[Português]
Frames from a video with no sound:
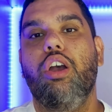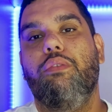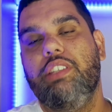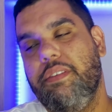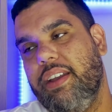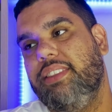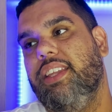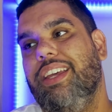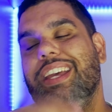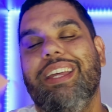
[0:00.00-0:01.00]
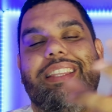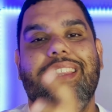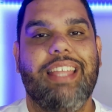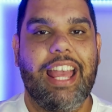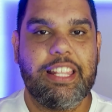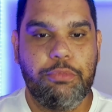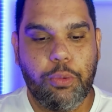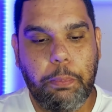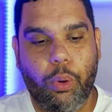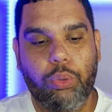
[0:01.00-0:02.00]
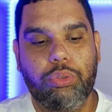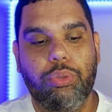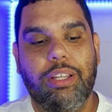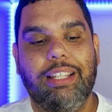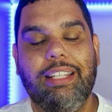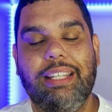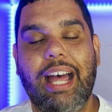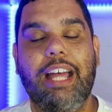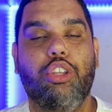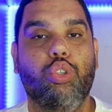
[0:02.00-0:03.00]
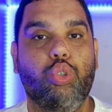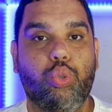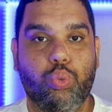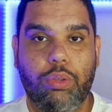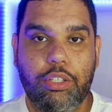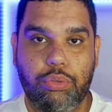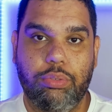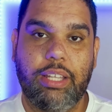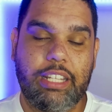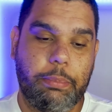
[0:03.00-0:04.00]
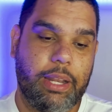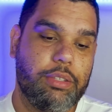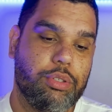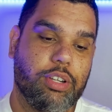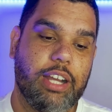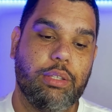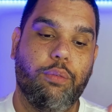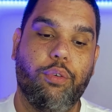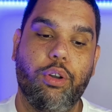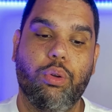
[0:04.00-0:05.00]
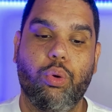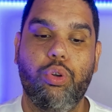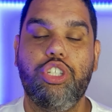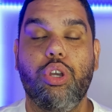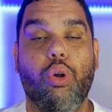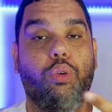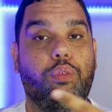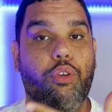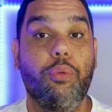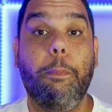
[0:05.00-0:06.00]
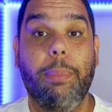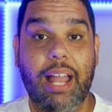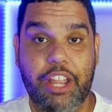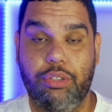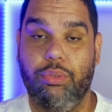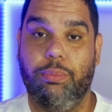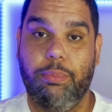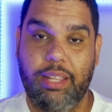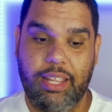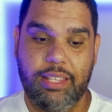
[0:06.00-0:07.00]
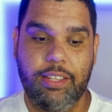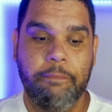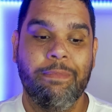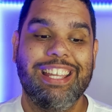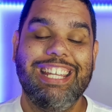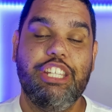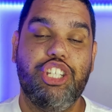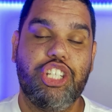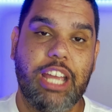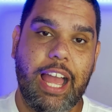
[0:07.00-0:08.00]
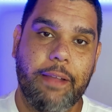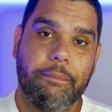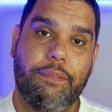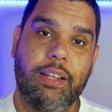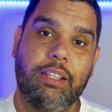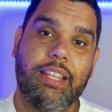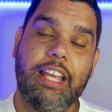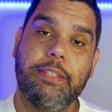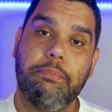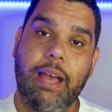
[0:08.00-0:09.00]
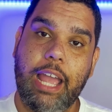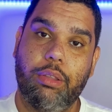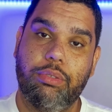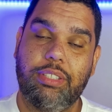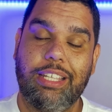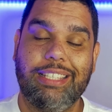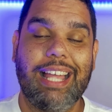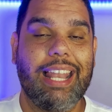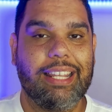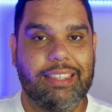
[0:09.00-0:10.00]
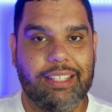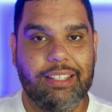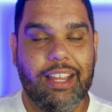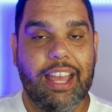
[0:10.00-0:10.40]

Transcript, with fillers: você vai ter 10 mil pontos lá no Tudo Azul, tá? Independente se o seu cartão for Gold ou for o Platinum, beleza? Já falando da Smilos e da Latam,